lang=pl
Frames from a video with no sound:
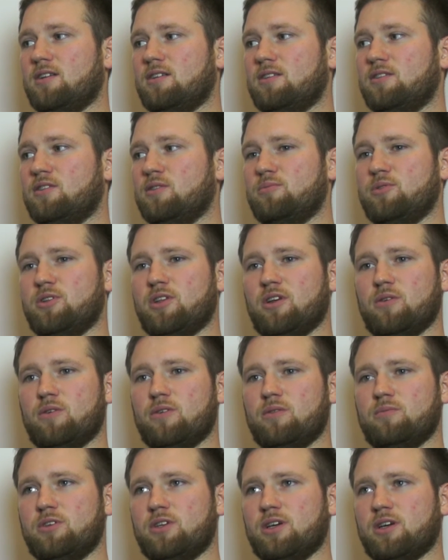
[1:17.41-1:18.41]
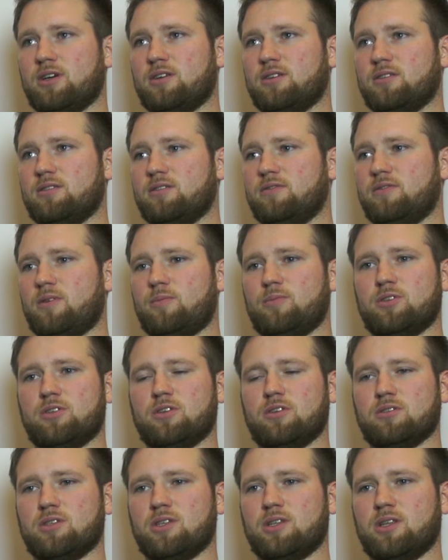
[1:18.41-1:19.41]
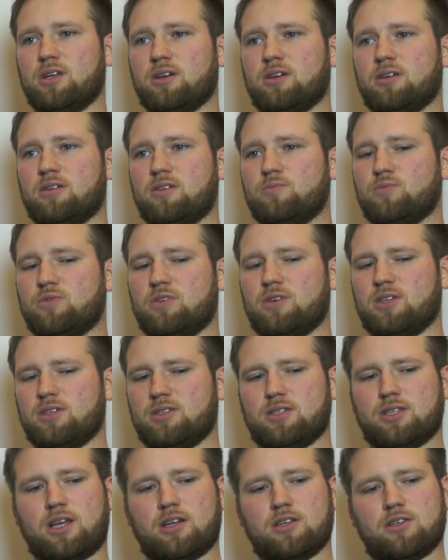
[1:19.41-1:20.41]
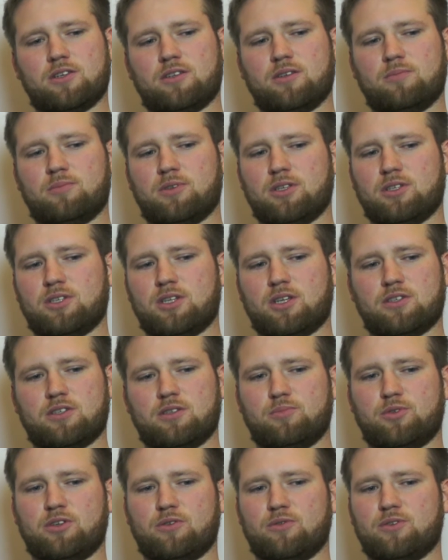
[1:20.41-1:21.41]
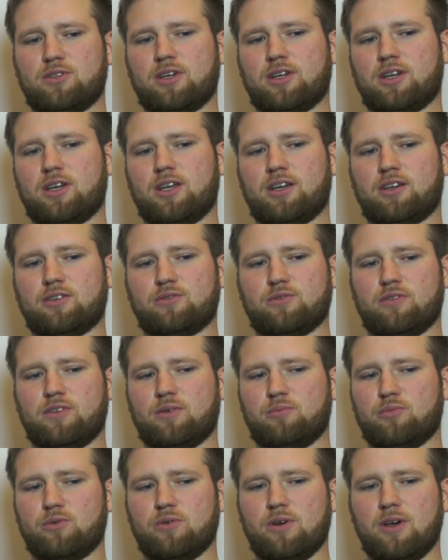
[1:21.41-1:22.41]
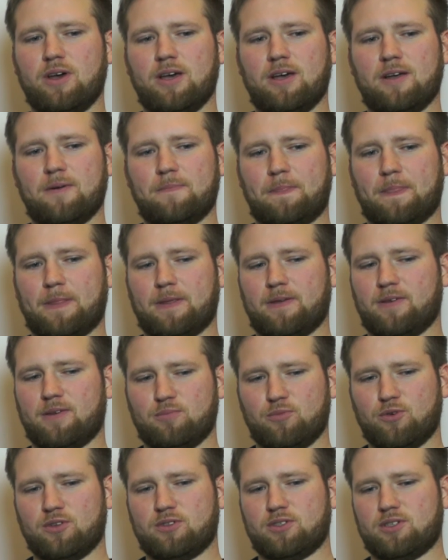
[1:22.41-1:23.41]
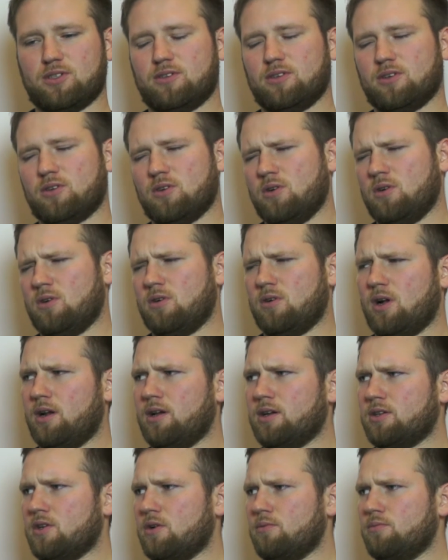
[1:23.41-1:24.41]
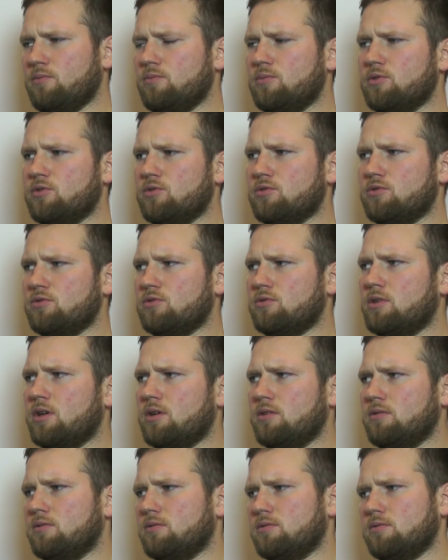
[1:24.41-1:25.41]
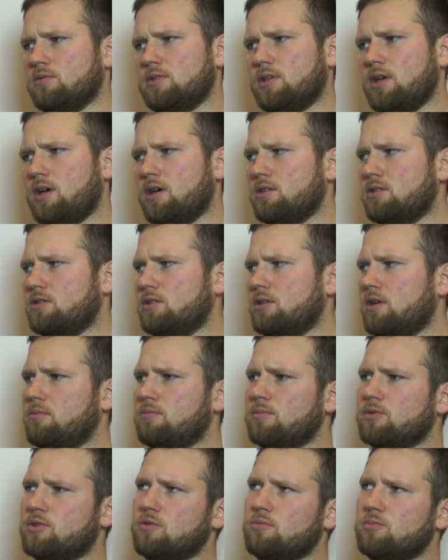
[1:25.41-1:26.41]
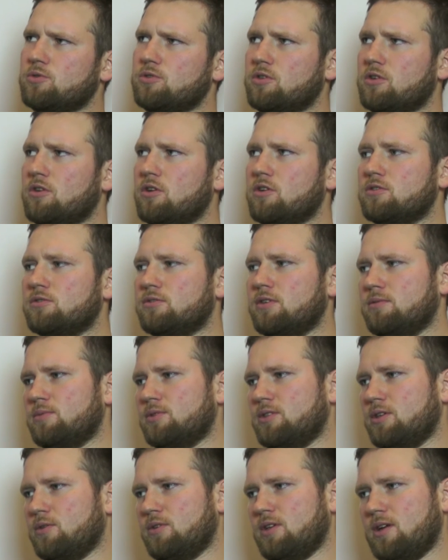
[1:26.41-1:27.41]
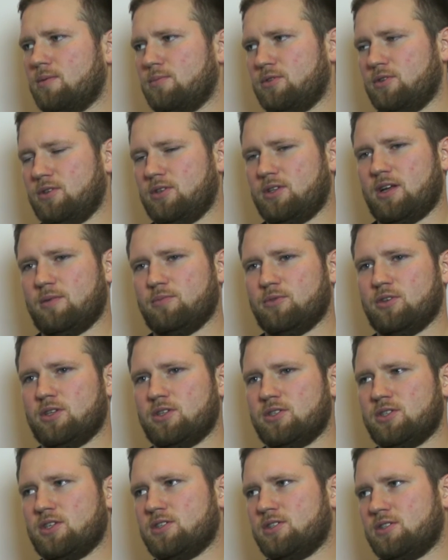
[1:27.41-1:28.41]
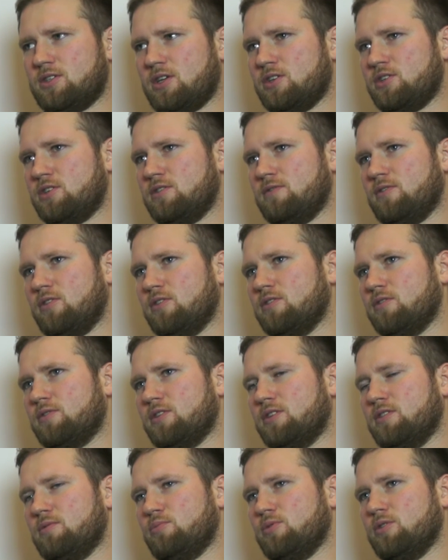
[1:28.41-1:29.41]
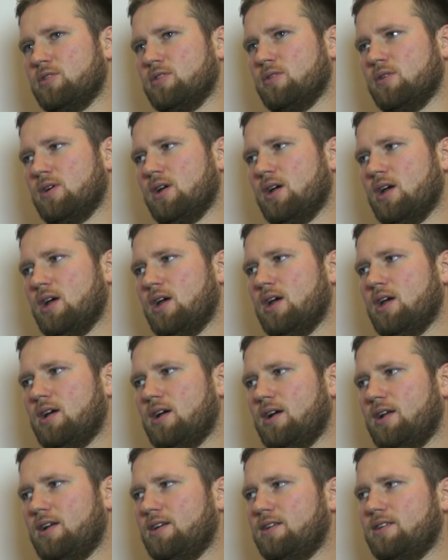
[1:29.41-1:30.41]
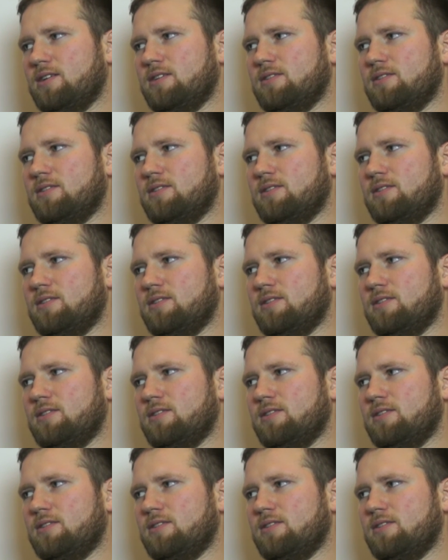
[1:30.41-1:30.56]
to minęło mi jak dwa miesiące, tak? Im człowiek jest starszy, tym ten czas szybciej ucieka. Jak człowiek był e, młodszy, tak o, ale chciałbym być już ten starszy, ale bym chciał być dorosły, ale bym chciał tamto i tamto. Ten czas strasznie wolno wtedy płynął, ale